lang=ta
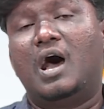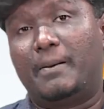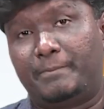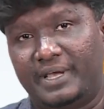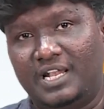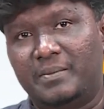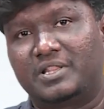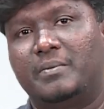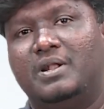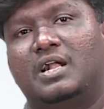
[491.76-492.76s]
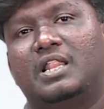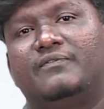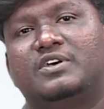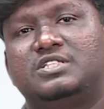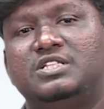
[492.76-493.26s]
அப்பயும் நம்ம தமிழ்நாடு
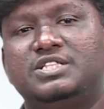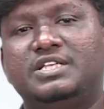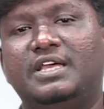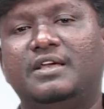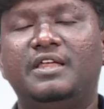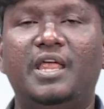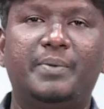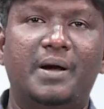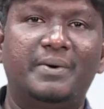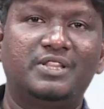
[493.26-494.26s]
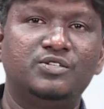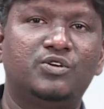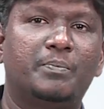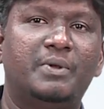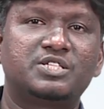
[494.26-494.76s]
தான் ஃபஸ்ட் இருந்துச்சு இப்போ
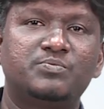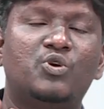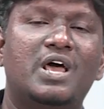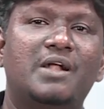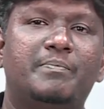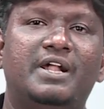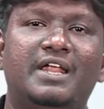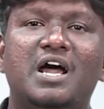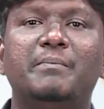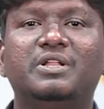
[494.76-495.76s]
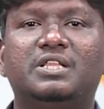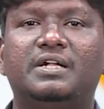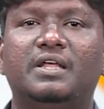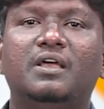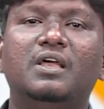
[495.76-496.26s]
ஐம்பத்தஞ்சோட ப்ளஸ் மூணு ஆட் பண்ணிங்கன்னா
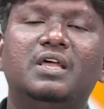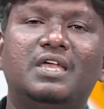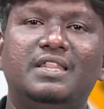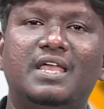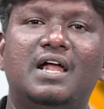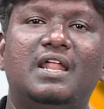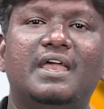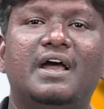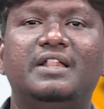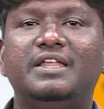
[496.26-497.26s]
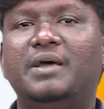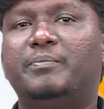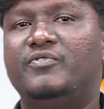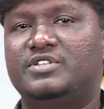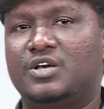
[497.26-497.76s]
ஐம்பத்தெட்டு இந்தியாவிலேயே அதிக
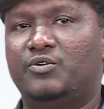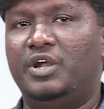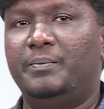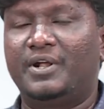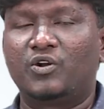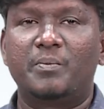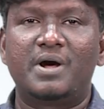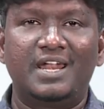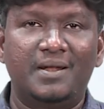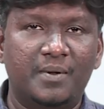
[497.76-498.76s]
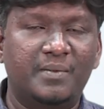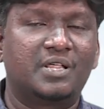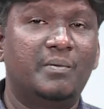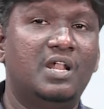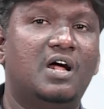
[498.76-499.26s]
புவிசார குறியீடு பெற்றுள்ள மாநிலம் நம்ம
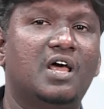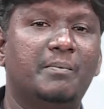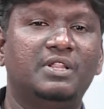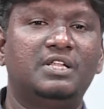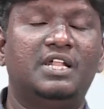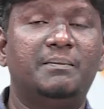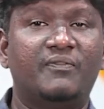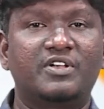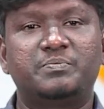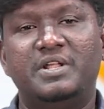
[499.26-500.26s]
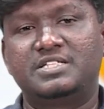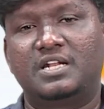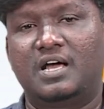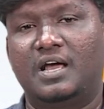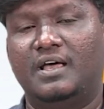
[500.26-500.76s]
தமிழ்நாடு ஐம்பத்தெட்டு இப்போ ஃபஸ்ட் பிளேஸ்
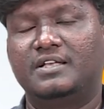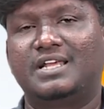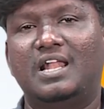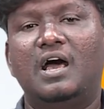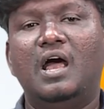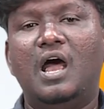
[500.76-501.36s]
இருக்காங்க சரிங்களா